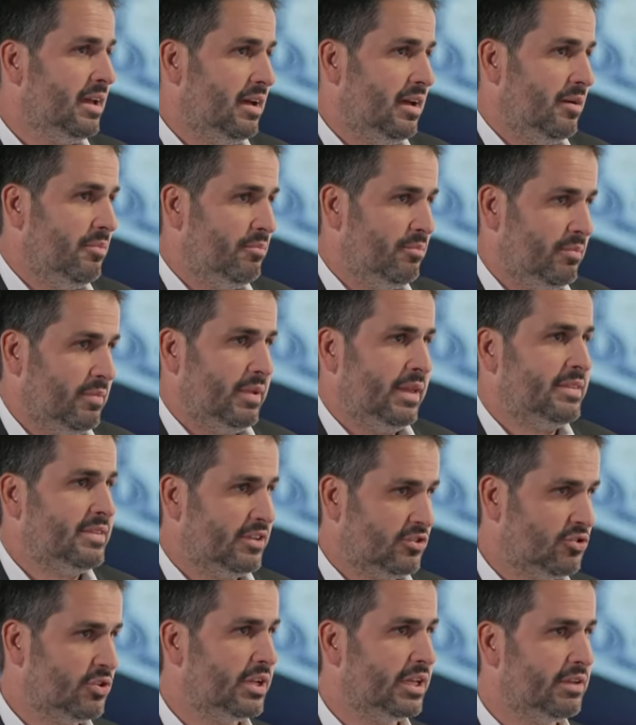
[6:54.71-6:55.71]
Ähm, es
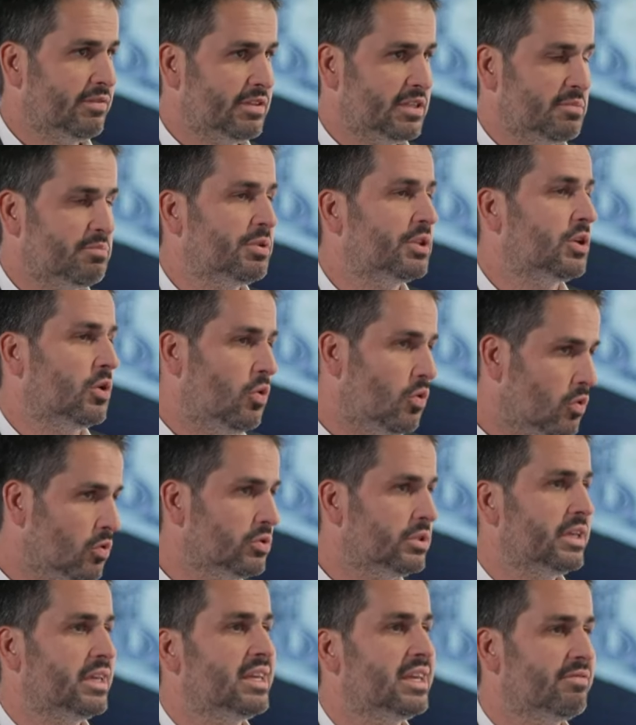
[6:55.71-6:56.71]
hat schon eine gewisse Bedrohung
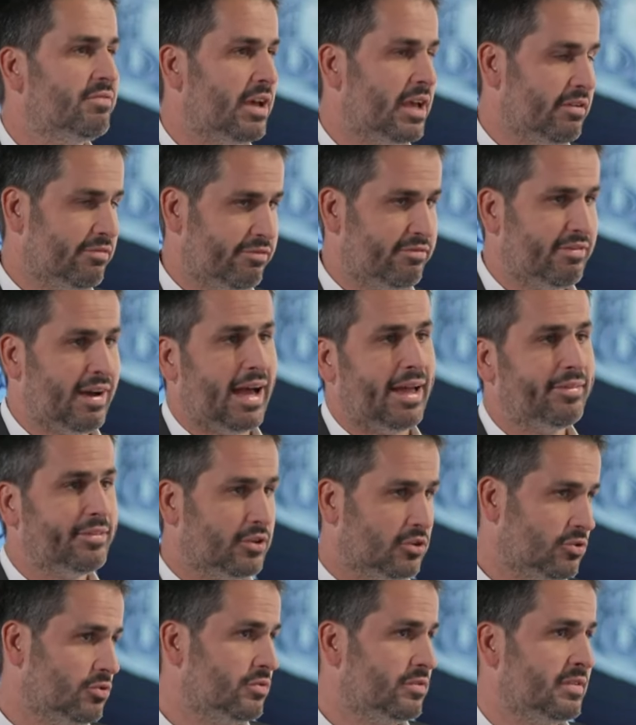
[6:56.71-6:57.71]
und der IWF warnt
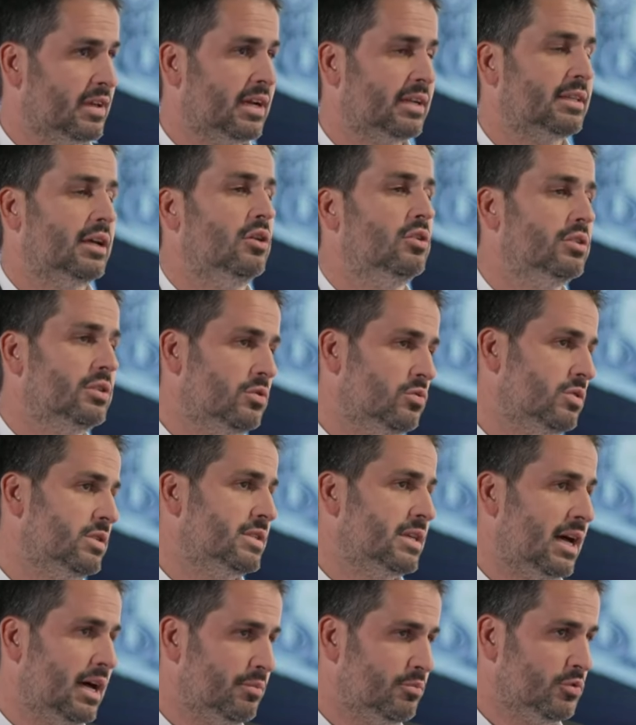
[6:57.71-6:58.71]
auch und sagt auch, die
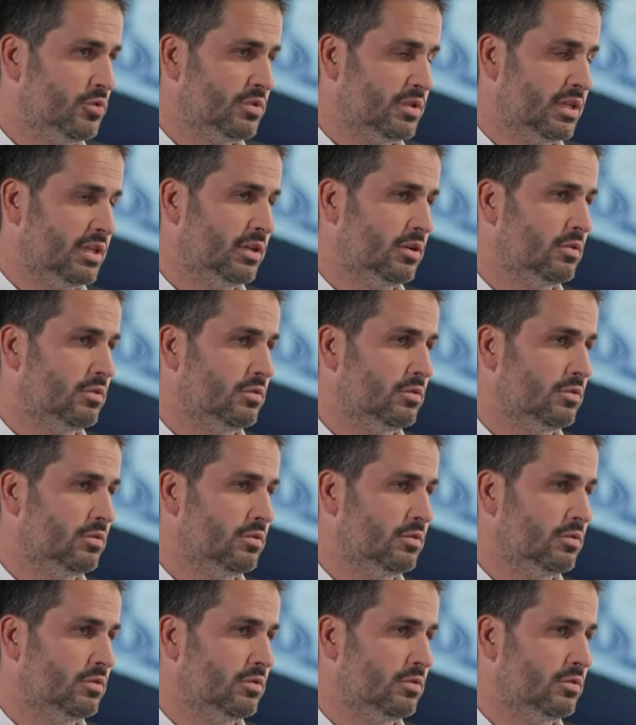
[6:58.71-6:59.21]
USA müsste einen